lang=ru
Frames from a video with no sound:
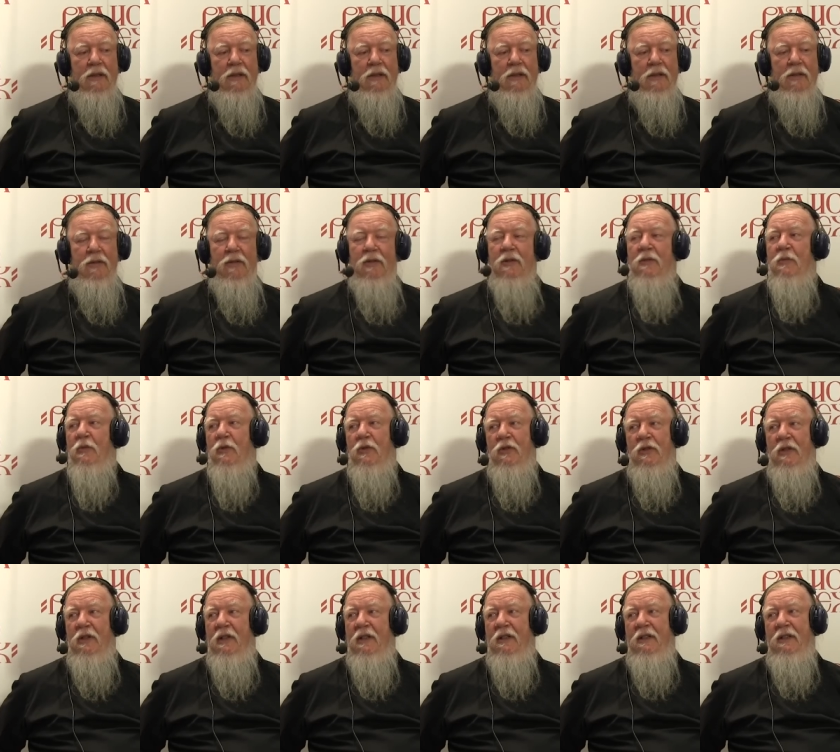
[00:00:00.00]

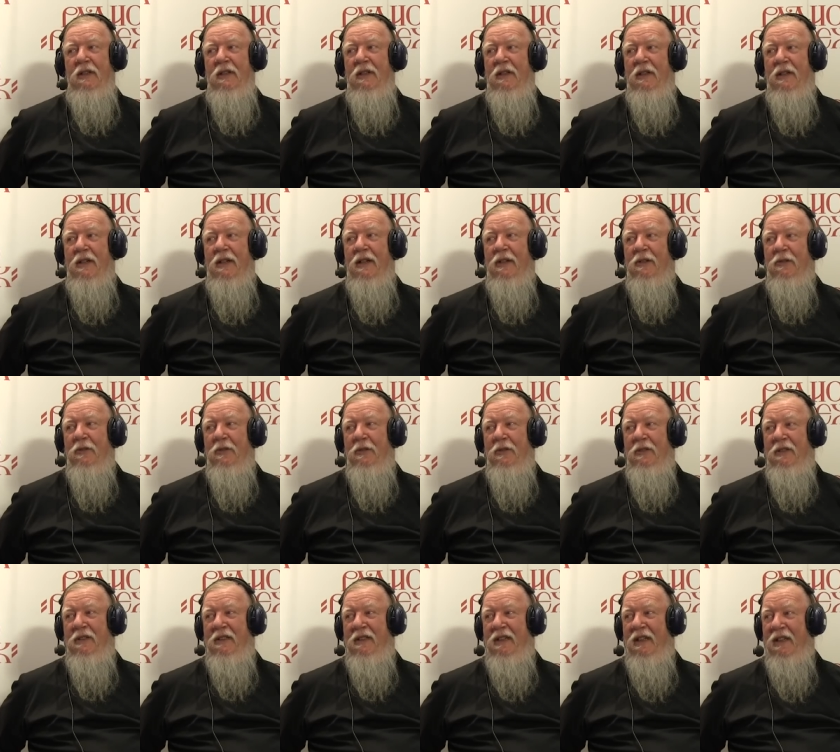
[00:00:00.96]
невозможно найти
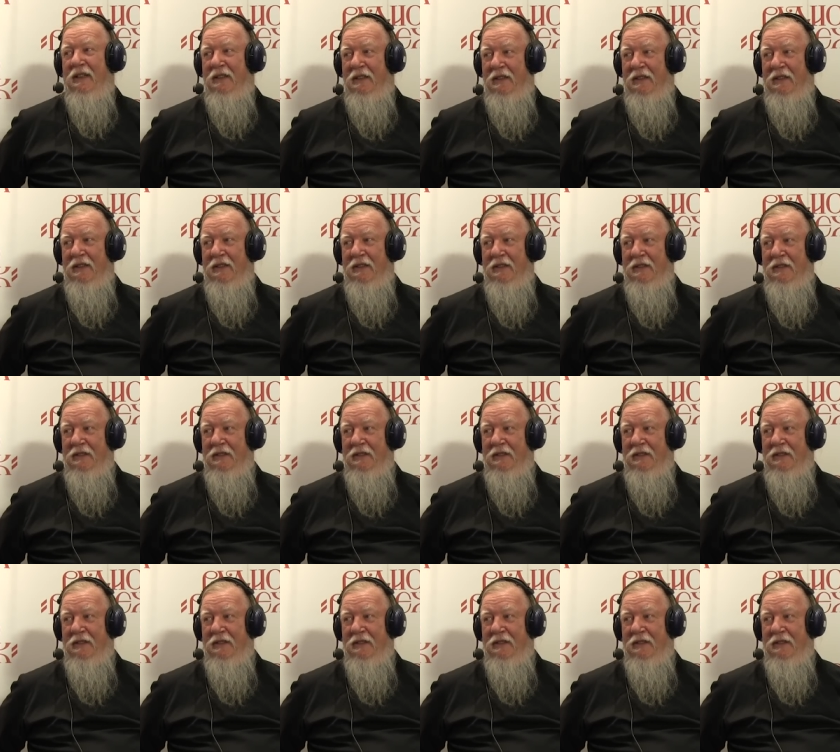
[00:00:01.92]
никакого изъяна,